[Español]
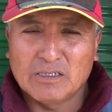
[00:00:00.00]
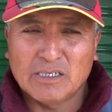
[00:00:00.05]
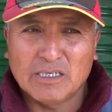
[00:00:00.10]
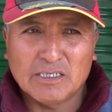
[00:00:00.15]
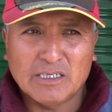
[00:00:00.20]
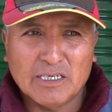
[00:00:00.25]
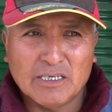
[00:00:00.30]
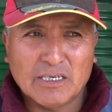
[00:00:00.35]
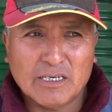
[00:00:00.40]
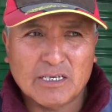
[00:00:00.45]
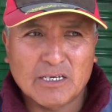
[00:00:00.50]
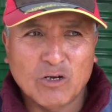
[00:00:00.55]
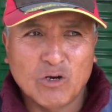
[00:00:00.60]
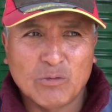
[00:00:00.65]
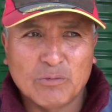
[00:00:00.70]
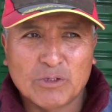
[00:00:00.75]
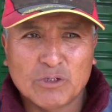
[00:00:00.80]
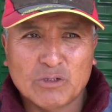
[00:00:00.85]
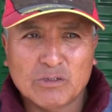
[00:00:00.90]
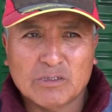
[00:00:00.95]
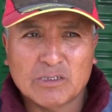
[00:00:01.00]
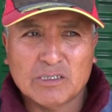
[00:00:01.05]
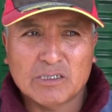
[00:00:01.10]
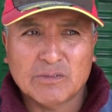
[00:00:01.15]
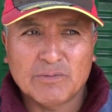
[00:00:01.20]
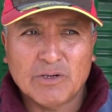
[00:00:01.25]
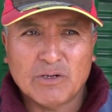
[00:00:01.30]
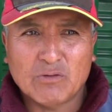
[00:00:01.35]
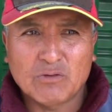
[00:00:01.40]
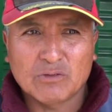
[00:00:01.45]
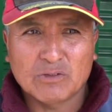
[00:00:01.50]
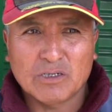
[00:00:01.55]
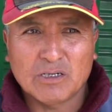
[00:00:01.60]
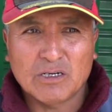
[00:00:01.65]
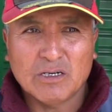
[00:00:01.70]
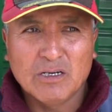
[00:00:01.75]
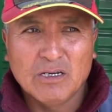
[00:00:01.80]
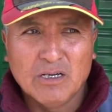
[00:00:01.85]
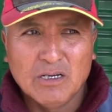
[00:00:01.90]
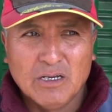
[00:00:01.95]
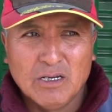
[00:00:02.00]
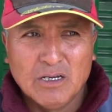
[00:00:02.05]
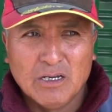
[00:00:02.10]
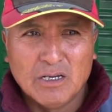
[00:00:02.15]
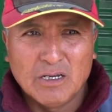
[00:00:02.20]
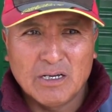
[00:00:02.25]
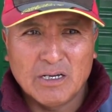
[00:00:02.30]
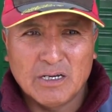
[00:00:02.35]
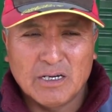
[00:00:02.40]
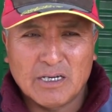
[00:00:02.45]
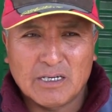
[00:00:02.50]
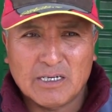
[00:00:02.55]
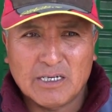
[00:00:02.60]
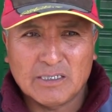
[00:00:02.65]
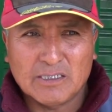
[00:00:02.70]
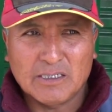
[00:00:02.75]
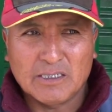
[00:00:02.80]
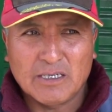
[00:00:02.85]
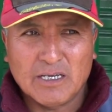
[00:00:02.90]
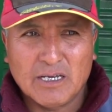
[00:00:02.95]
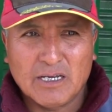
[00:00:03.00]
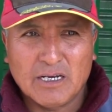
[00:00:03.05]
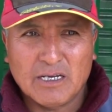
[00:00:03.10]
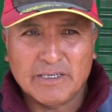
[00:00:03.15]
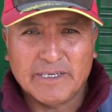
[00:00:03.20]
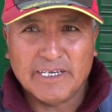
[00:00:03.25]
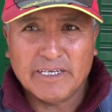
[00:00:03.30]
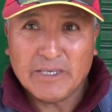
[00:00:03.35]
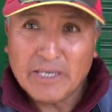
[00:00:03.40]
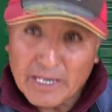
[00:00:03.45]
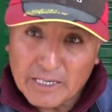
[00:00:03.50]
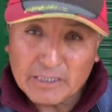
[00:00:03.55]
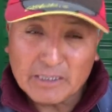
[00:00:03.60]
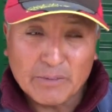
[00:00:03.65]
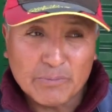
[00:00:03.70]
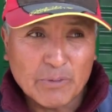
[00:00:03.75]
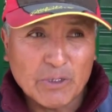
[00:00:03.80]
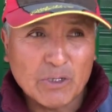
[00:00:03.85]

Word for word: 60 kilómetros que se va a coser en la carretera de Tiesa,